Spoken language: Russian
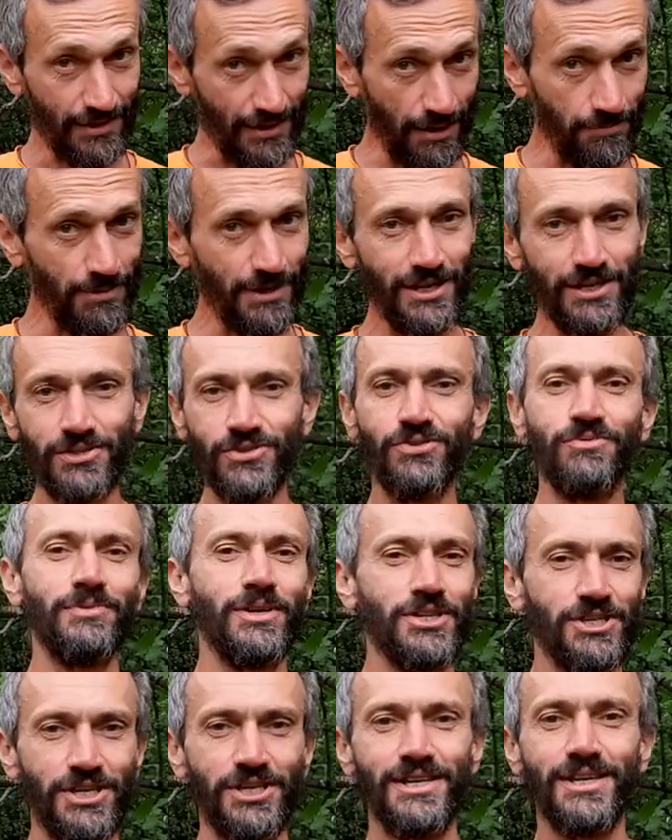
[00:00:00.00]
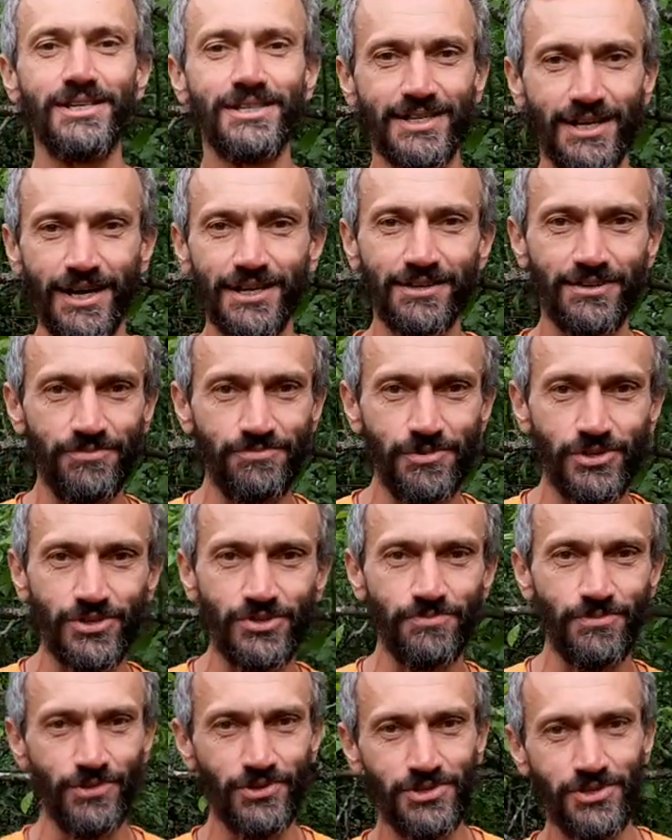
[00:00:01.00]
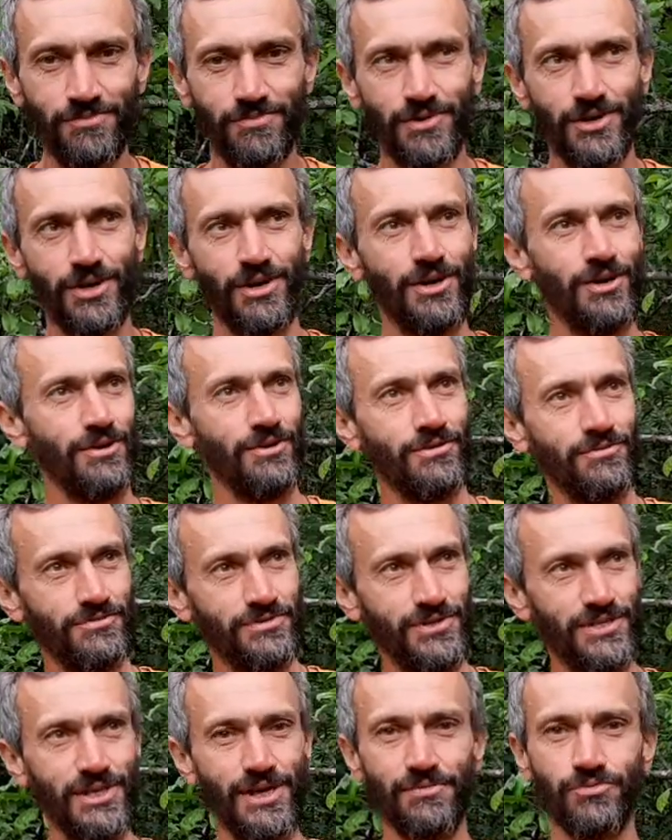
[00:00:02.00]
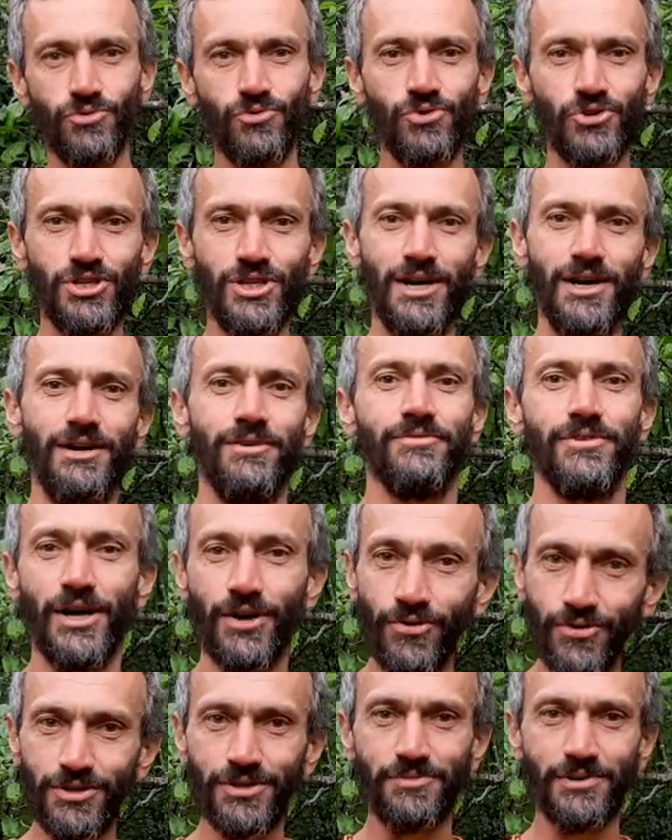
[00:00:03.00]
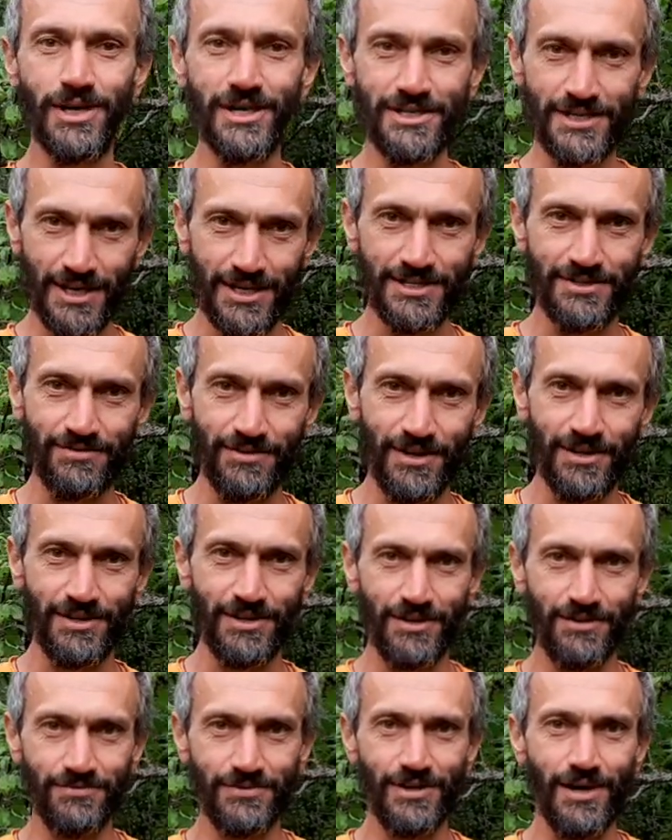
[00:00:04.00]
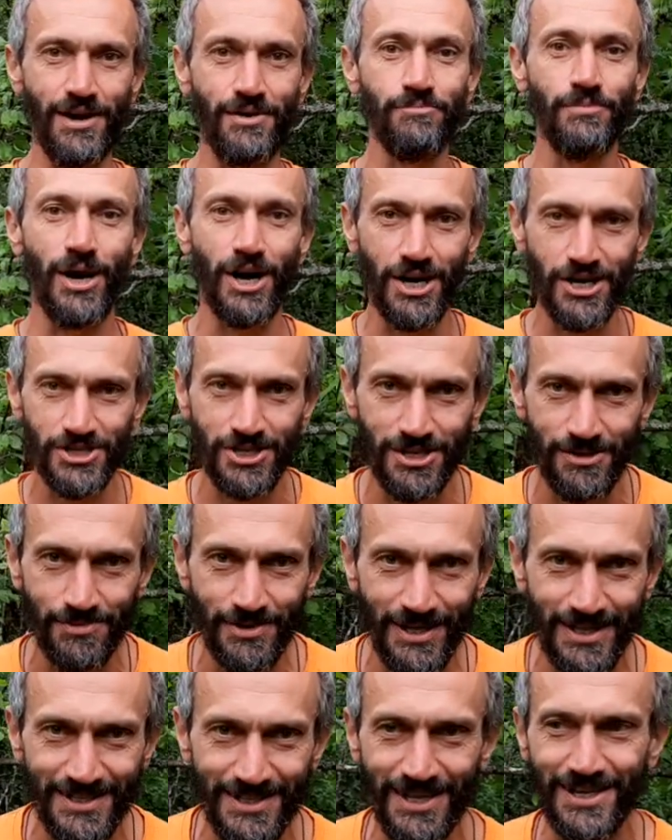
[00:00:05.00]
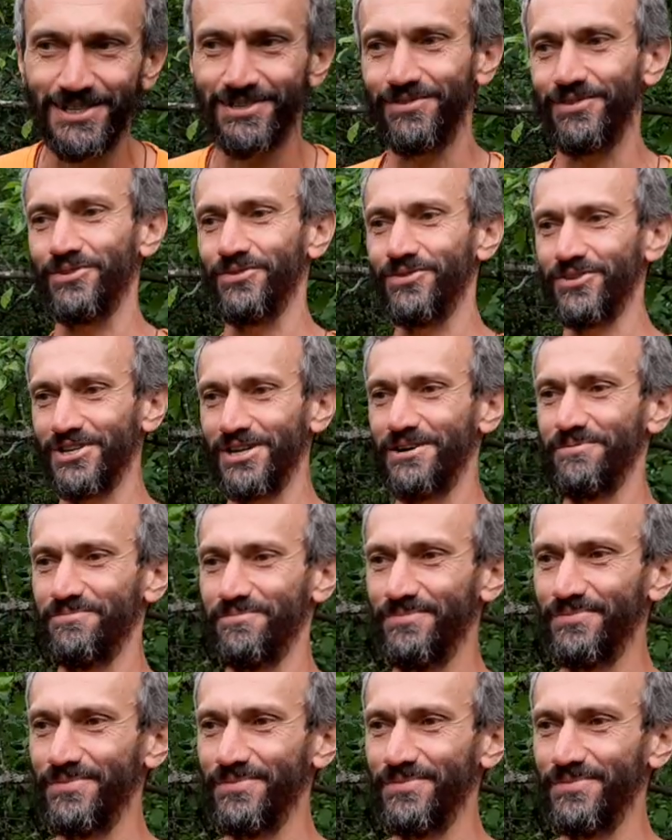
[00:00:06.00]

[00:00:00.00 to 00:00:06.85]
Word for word: Таблица умножения остатков, между прочим, всем нужно в народном хозяйстве и в домашнем хозяйстве тоже.